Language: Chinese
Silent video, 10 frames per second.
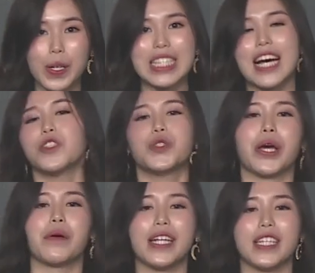张
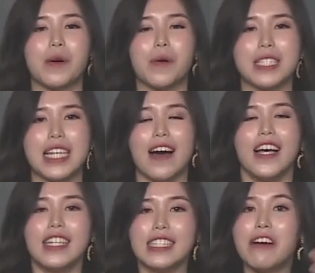血管的功效，
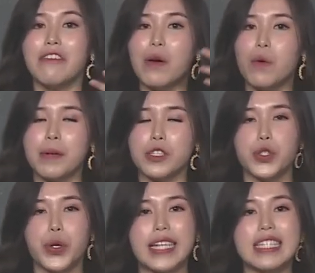那让我们
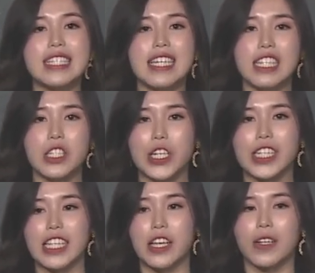全身的
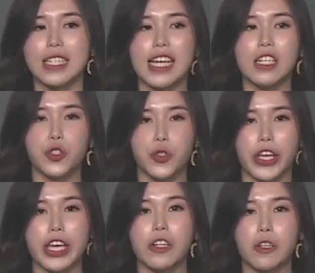身体哦，这个血
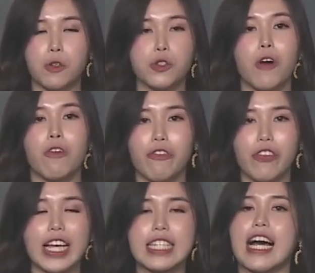液流通
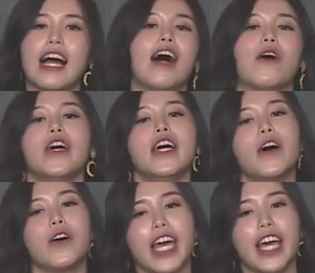非常好。
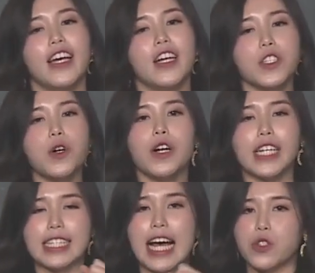OK，所以我
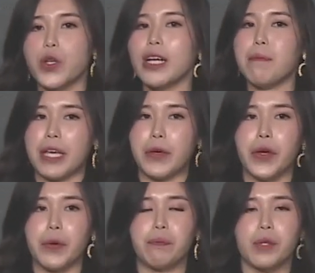给大家做一个比
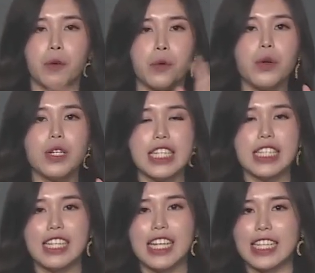喻：，如果今
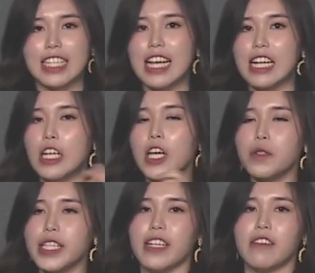天安妮在六
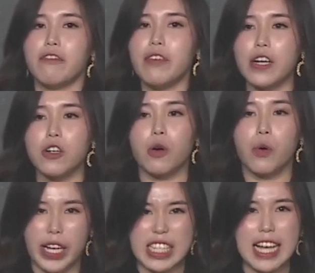点放工
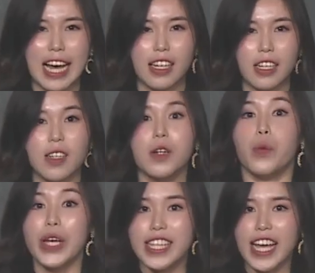回
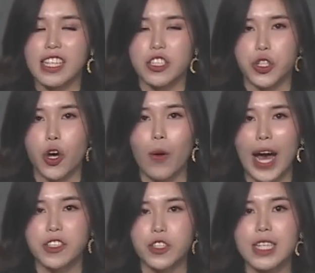家，week day 的时候
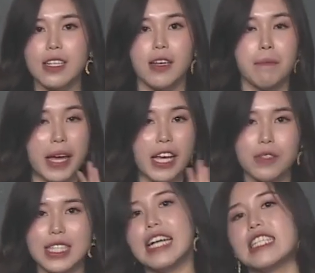啊，就是没有
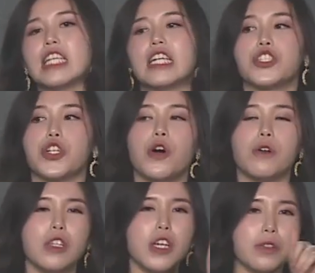假期的时候，
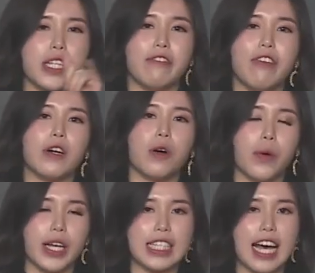六点放工
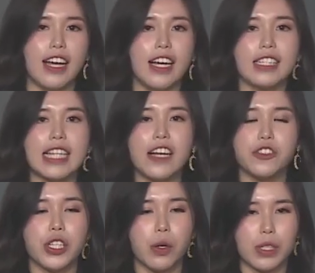回家，大家
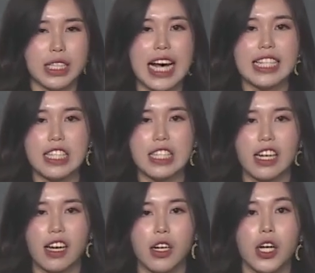觉得我驾这
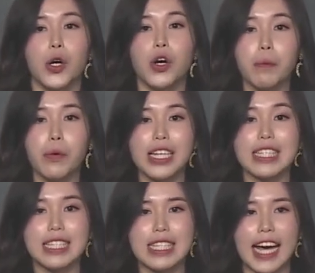车会不会
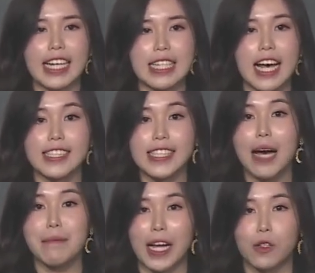塞在
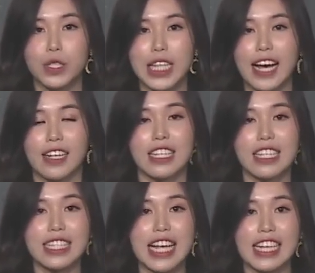大马路上？
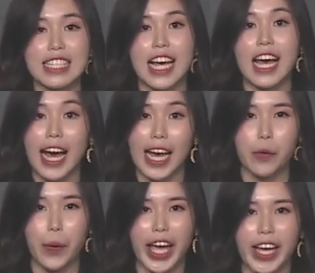塞在
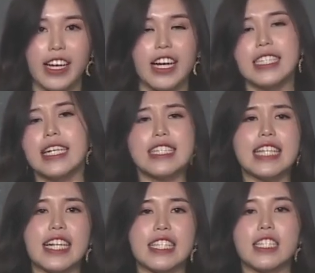highway？这样
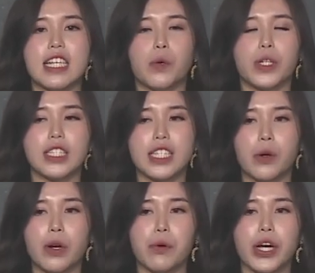塞着车，我的车
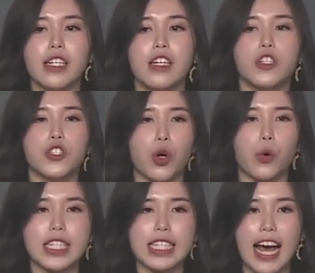会不会走
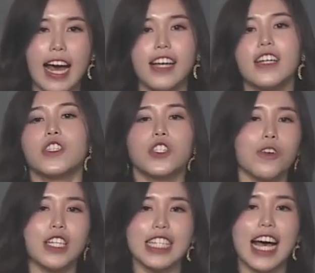一下？动
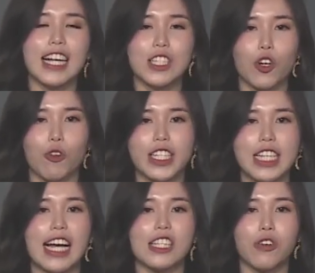一下，走一
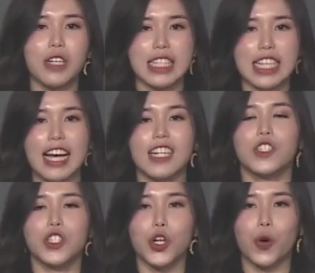下，动一下，
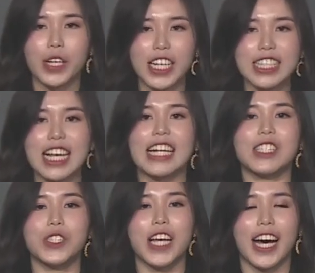走一下，
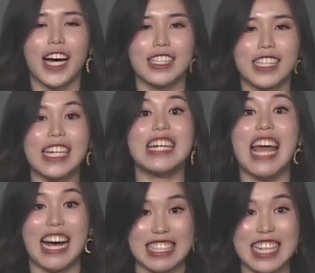呃，停
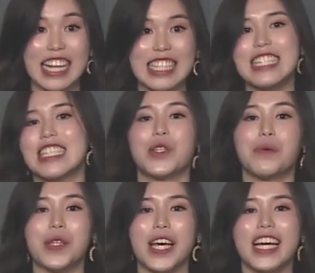两下，这样子，对
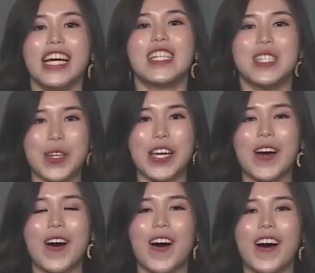不对？所以
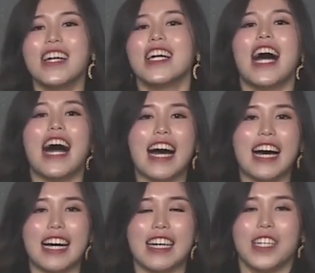哈，
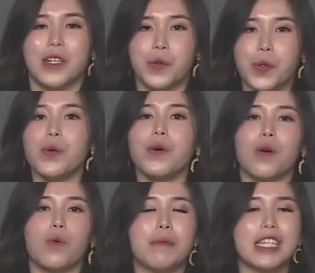呃，如果
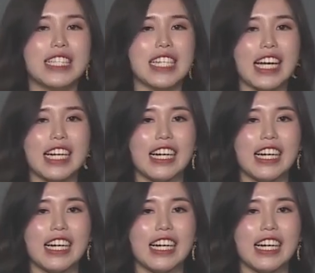我们的这个